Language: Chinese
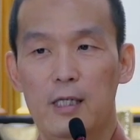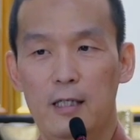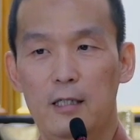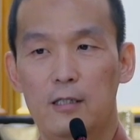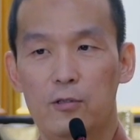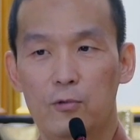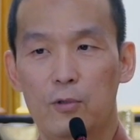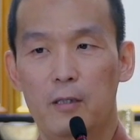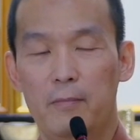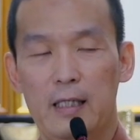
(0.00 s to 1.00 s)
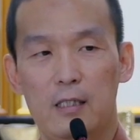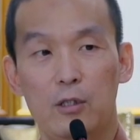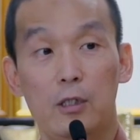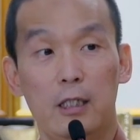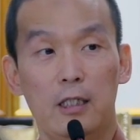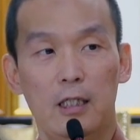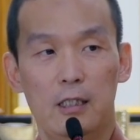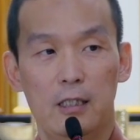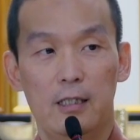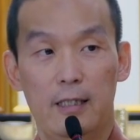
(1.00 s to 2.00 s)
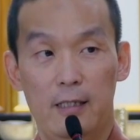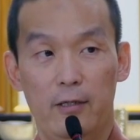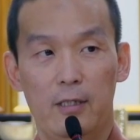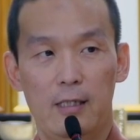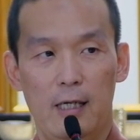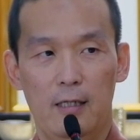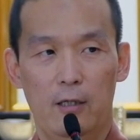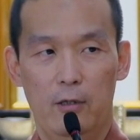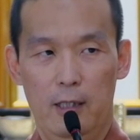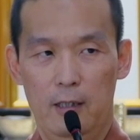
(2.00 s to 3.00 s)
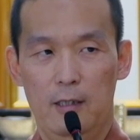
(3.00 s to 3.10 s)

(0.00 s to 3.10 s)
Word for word: 眼的速度很慢，只有人的眼睛才会眨很快。